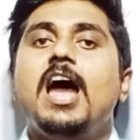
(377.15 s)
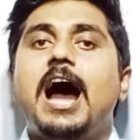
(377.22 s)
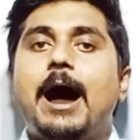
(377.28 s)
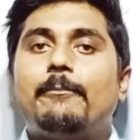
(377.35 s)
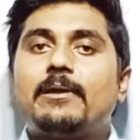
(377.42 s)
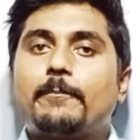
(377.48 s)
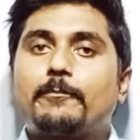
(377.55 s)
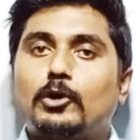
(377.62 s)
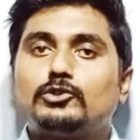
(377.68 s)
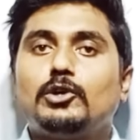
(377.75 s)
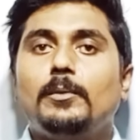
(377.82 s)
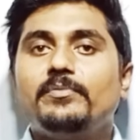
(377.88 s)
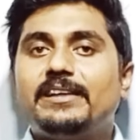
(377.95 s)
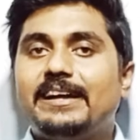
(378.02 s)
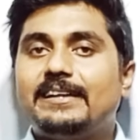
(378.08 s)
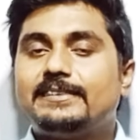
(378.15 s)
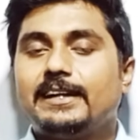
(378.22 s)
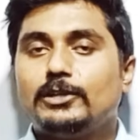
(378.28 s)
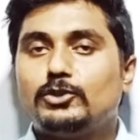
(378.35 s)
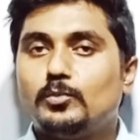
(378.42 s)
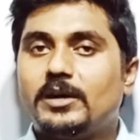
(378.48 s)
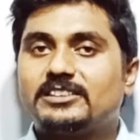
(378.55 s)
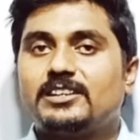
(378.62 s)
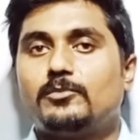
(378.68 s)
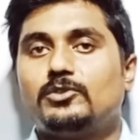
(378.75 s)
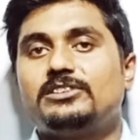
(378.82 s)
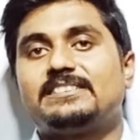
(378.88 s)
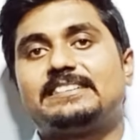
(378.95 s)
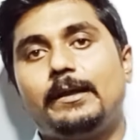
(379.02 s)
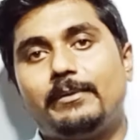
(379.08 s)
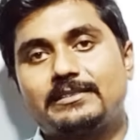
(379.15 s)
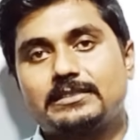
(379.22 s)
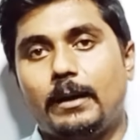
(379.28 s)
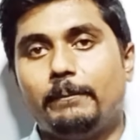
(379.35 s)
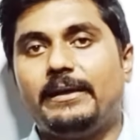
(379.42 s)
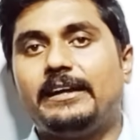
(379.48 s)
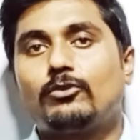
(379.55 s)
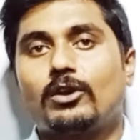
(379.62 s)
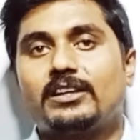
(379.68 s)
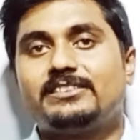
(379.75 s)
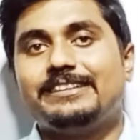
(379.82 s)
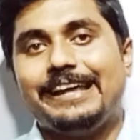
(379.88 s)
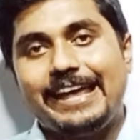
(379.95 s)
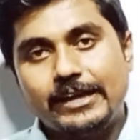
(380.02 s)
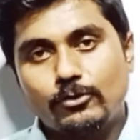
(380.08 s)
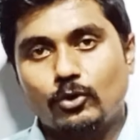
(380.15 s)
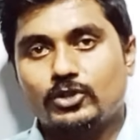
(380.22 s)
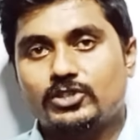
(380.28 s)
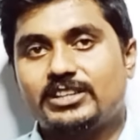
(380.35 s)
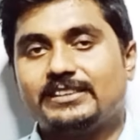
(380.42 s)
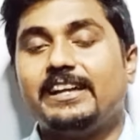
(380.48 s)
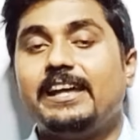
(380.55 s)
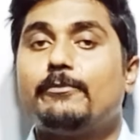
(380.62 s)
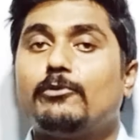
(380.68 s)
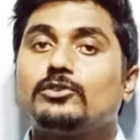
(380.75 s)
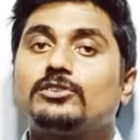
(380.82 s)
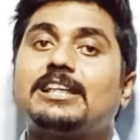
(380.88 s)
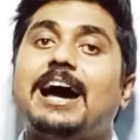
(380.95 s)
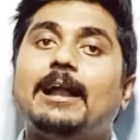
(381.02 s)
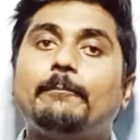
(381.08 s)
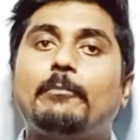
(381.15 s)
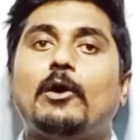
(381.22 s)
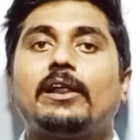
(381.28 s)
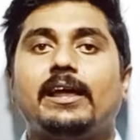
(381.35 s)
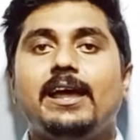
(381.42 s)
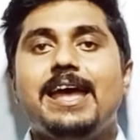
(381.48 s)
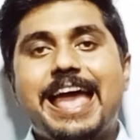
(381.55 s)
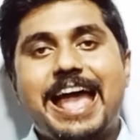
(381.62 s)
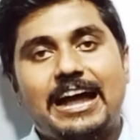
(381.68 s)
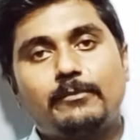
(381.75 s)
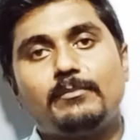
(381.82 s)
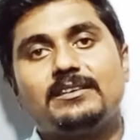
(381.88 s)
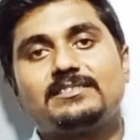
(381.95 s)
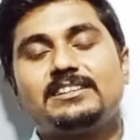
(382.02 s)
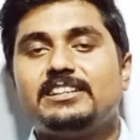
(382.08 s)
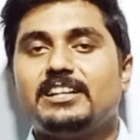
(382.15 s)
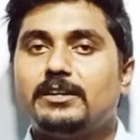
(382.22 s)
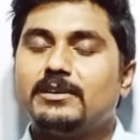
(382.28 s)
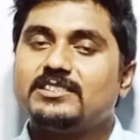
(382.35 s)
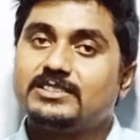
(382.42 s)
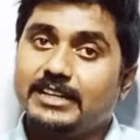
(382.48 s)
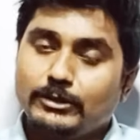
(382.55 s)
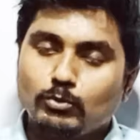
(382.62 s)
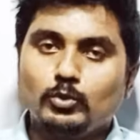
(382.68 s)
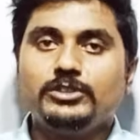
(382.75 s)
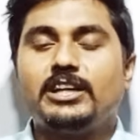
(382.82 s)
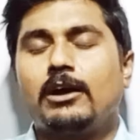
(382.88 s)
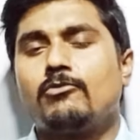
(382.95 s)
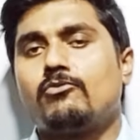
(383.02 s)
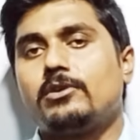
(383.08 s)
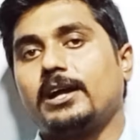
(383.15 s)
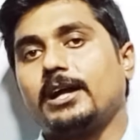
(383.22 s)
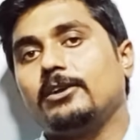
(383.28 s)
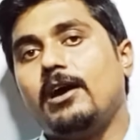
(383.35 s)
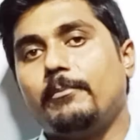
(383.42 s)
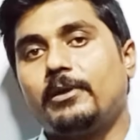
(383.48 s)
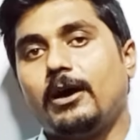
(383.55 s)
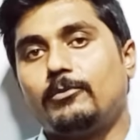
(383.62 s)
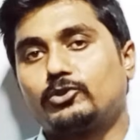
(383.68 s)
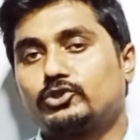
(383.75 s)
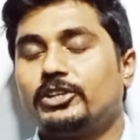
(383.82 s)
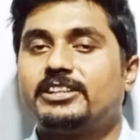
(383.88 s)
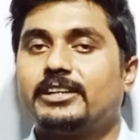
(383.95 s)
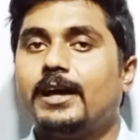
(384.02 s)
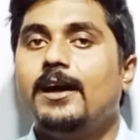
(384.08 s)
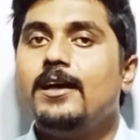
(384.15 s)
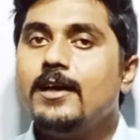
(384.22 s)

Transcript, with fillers: আমরা প্রথম দেড় থেকে দু মাসের মধ্যে সিলেবাস কমপ্লিট করাচ্ছি এই কোর্সটাতে এবং তারপরে এক মাস কি দেড় মাস যেটুকুই থাকুক না কেন আমরা অবশ্যই সেটা